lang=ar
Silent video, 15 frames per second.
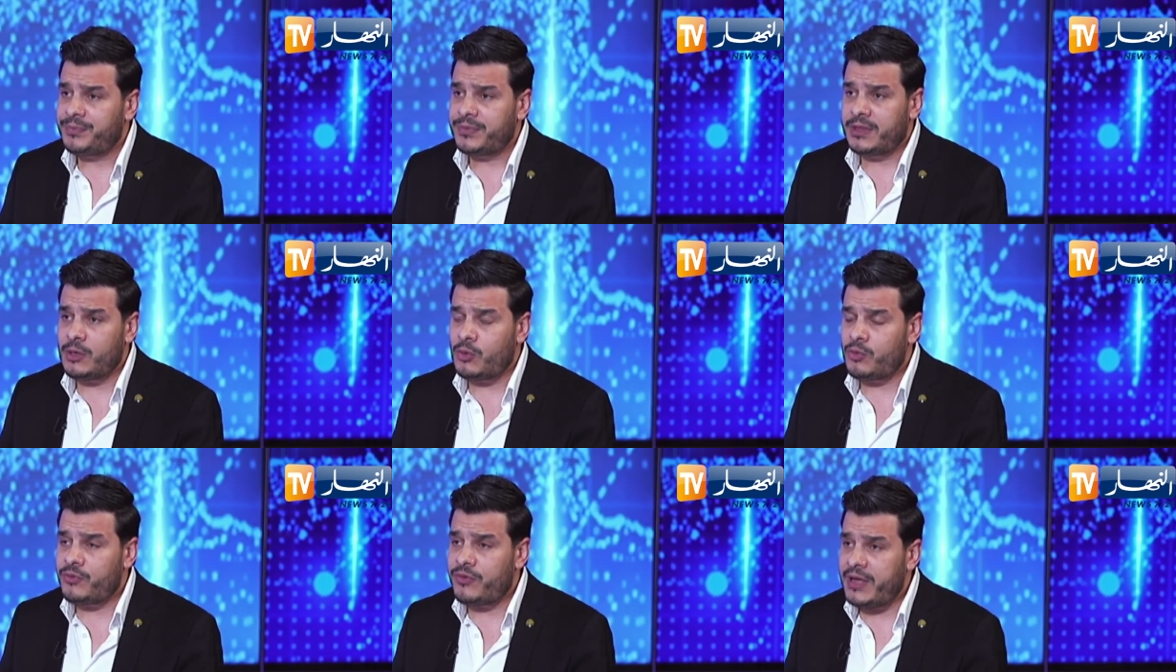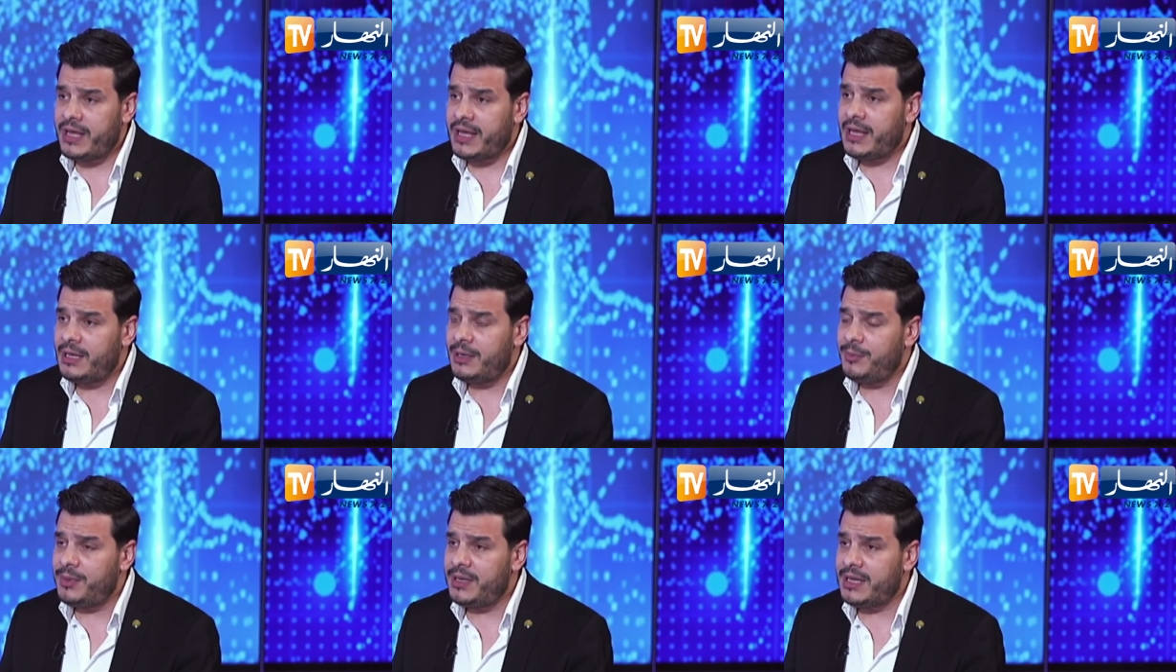دور فعال
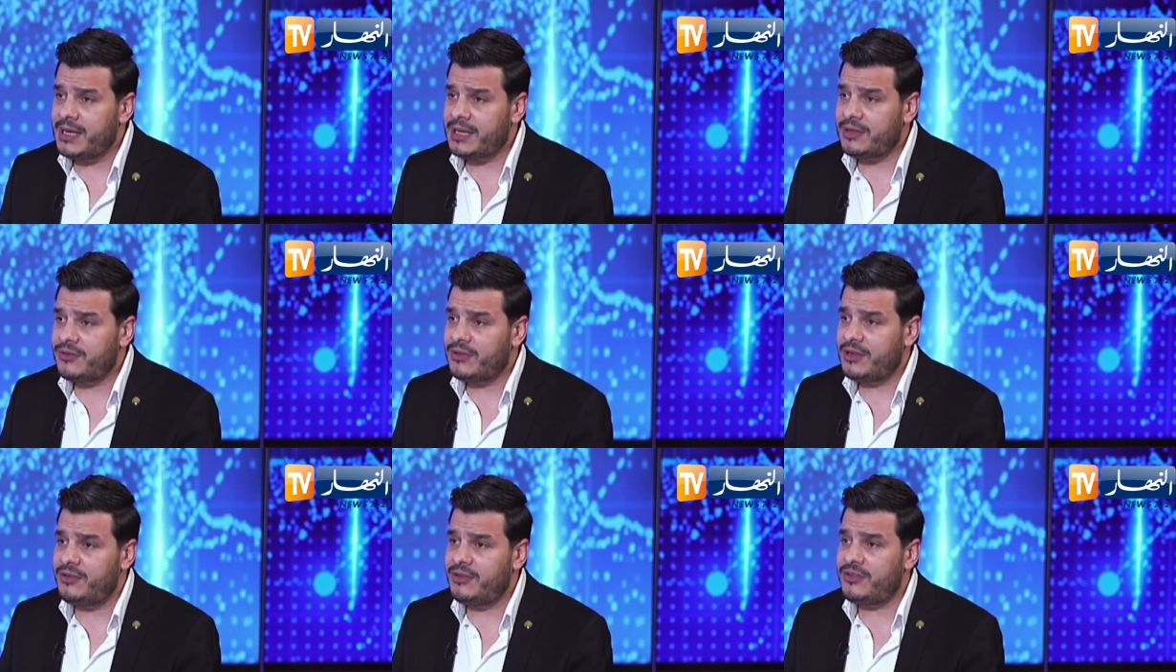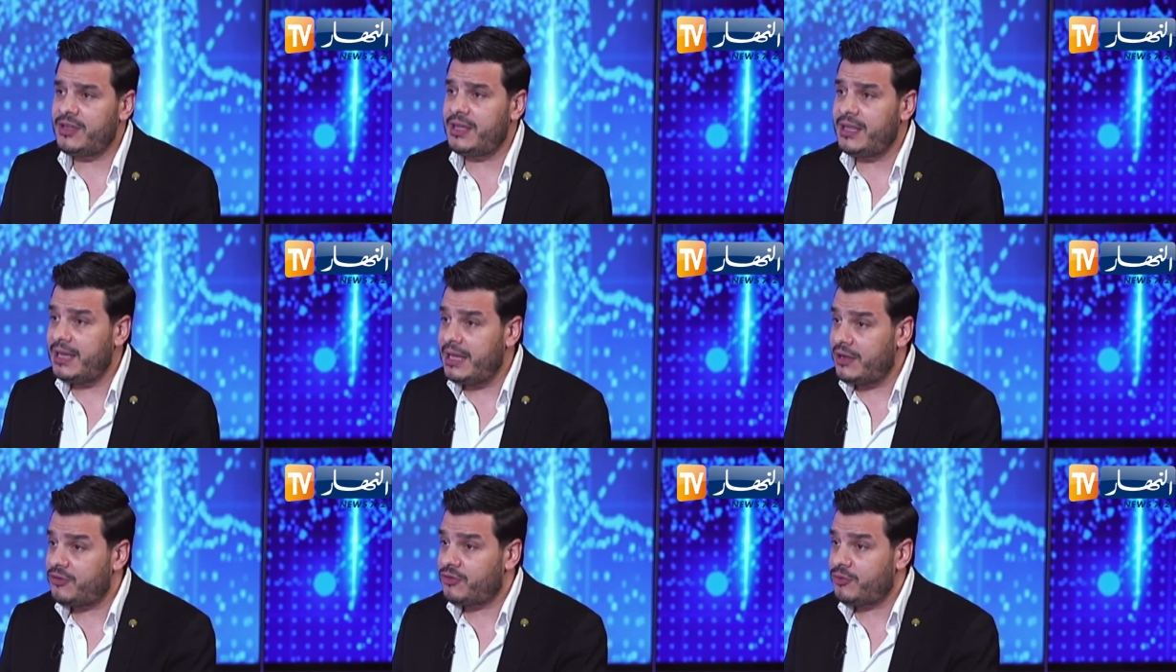لبناء اقتصاد جزائري
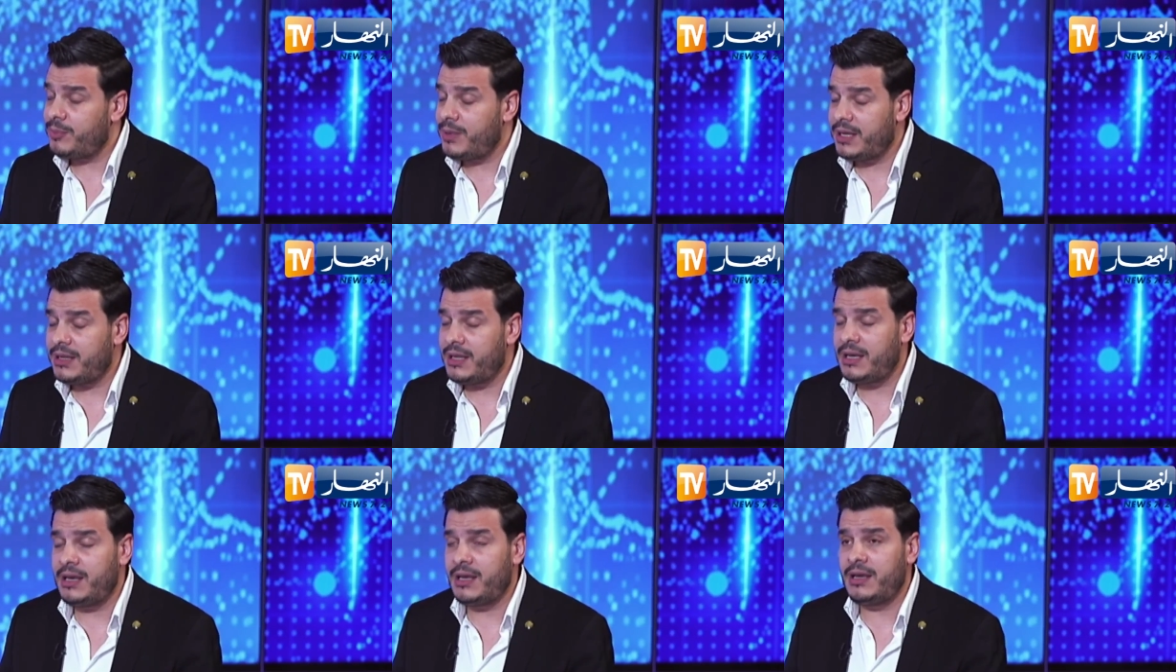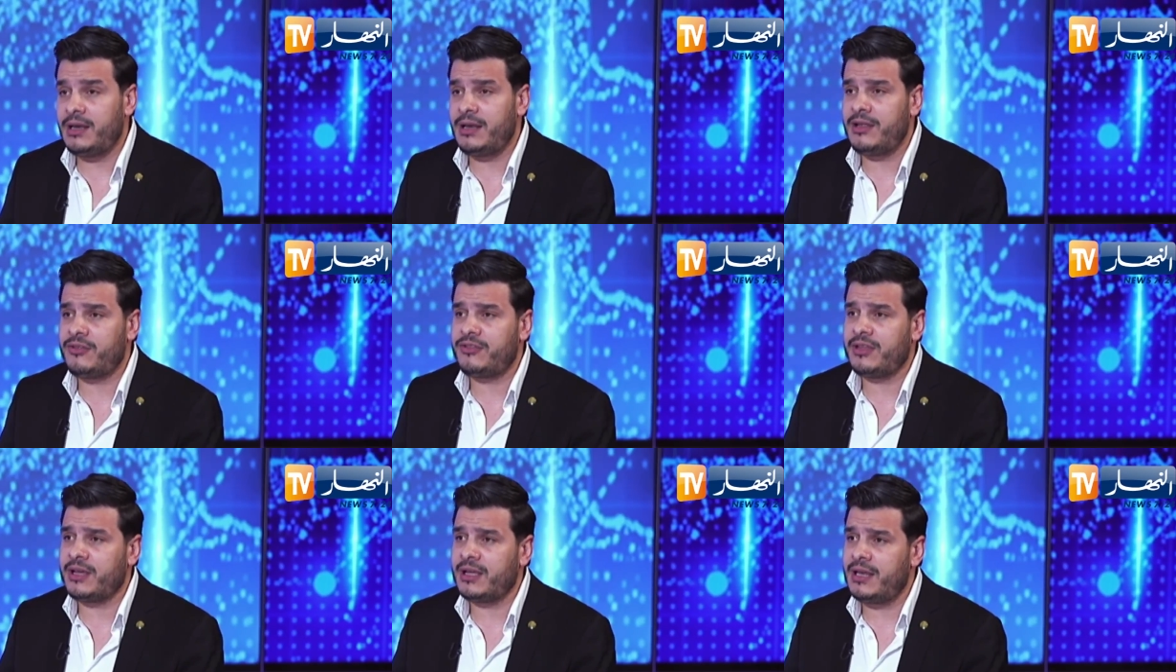هش بعد
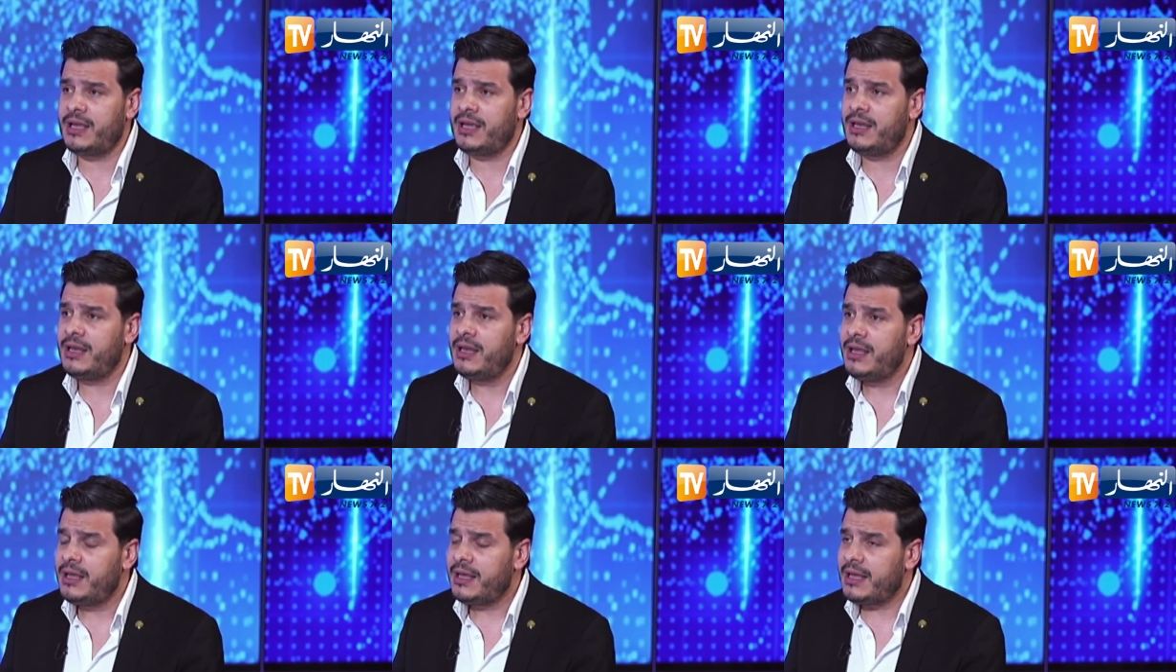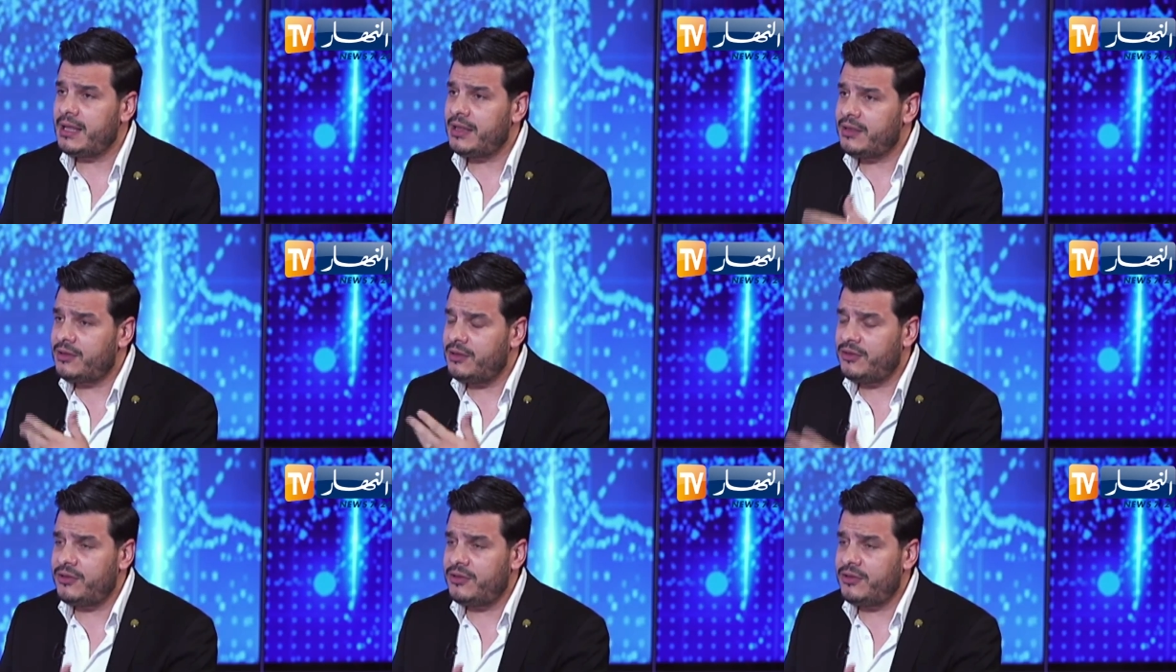الاستقلال كانت